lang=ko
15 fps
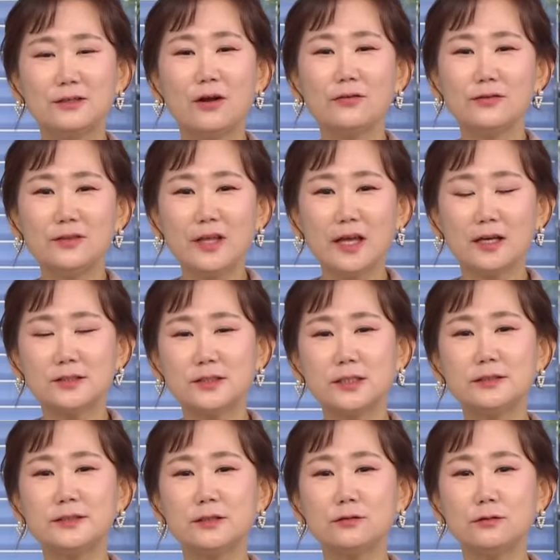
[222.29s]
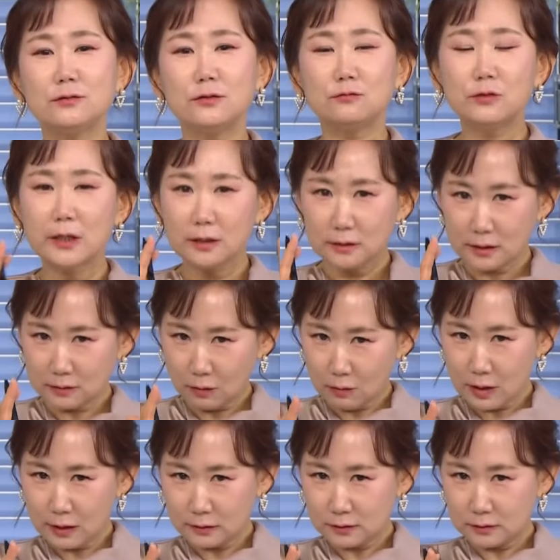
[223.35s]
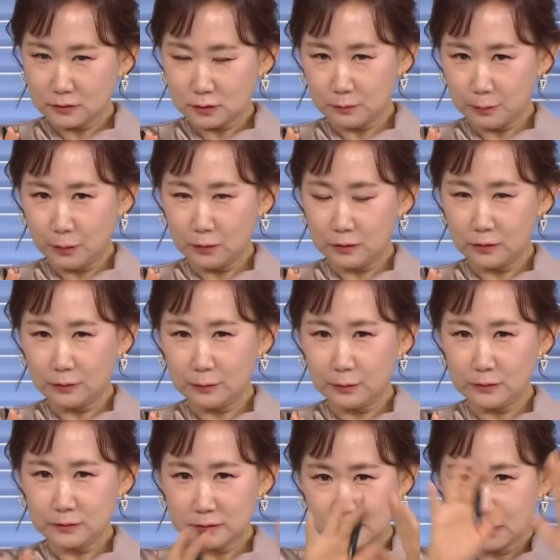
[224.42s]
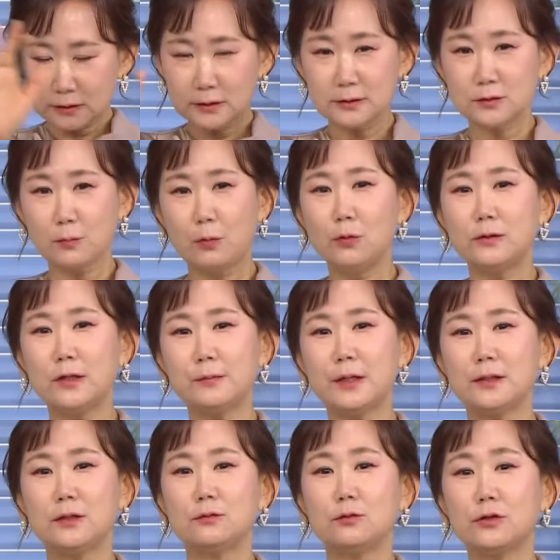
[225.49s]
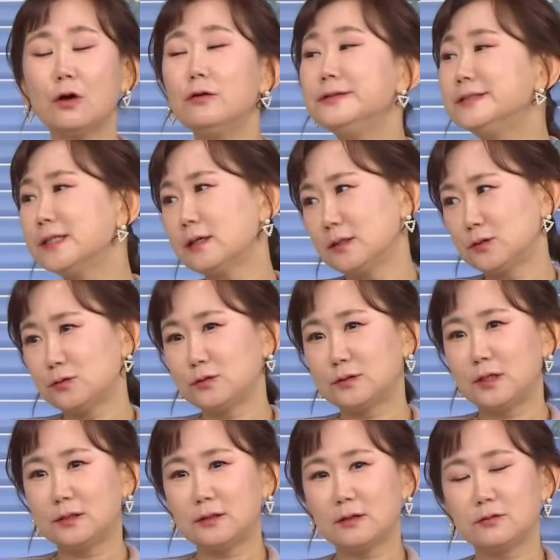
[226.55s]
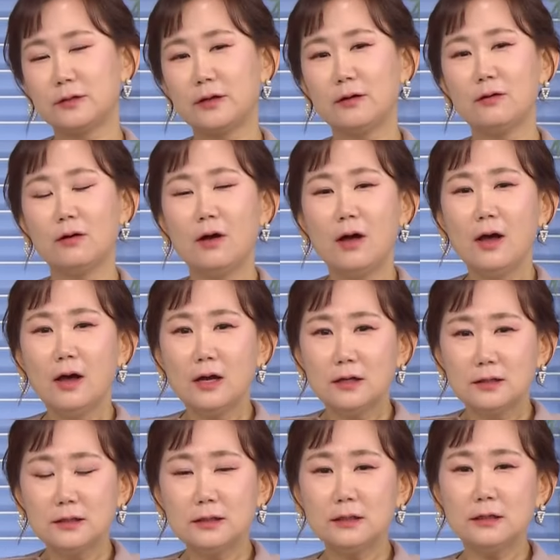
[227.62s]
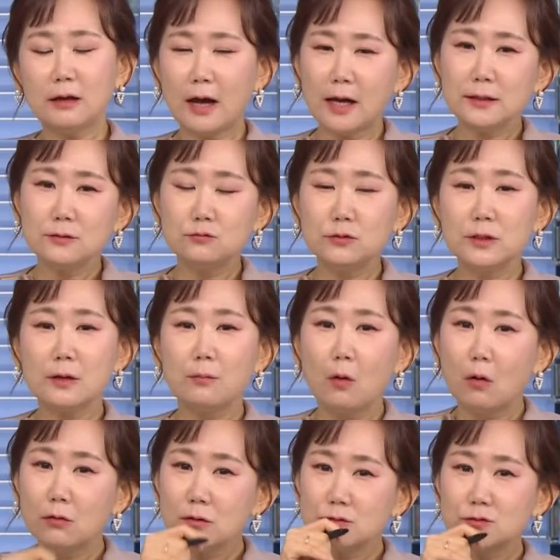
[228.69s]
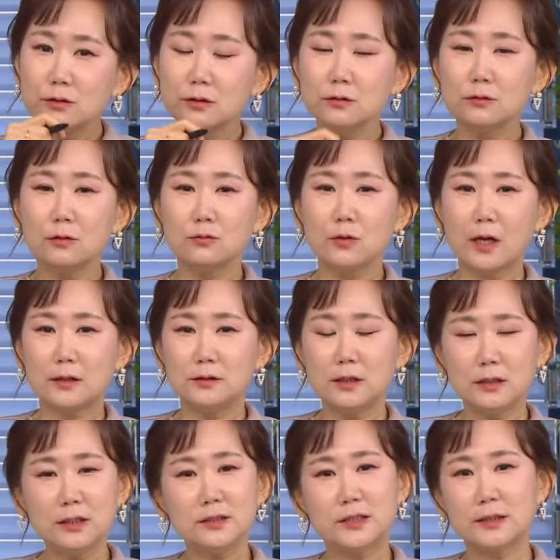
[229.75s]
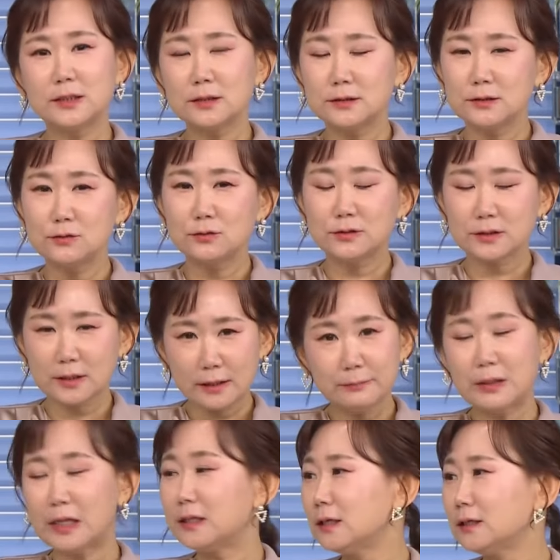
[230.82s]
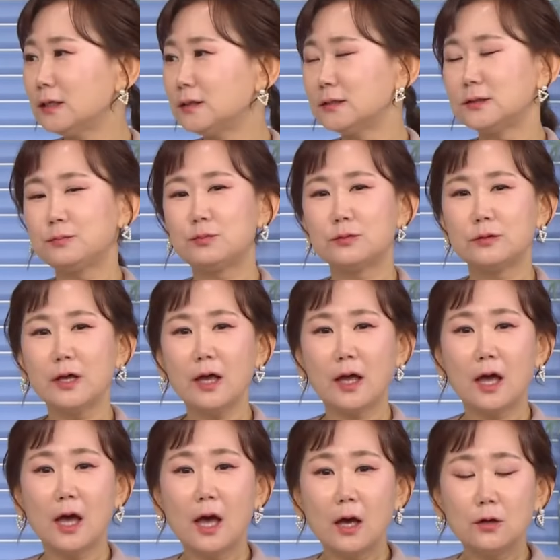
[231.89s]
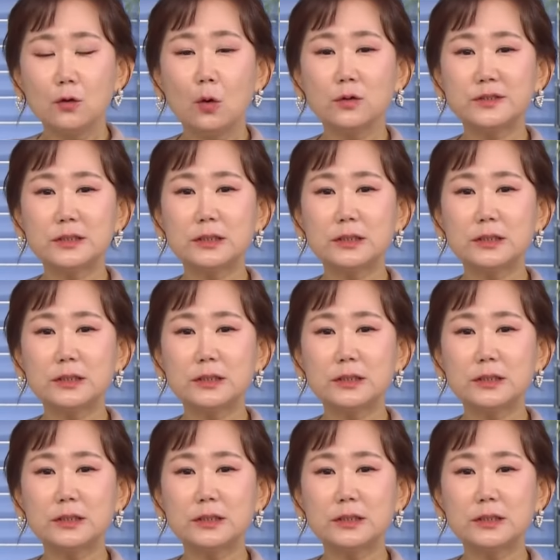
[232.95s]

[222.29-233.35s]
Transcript: 그런데 실제로 우리가 이렇게 영화 어, 스크린에서 볼 때만 아니고 현장에서도 그랬다 그래요. 이 아니 우리가 먹을 수 있는 것도 아닌데 이 제작진도 참 대단하다 싶은 게 요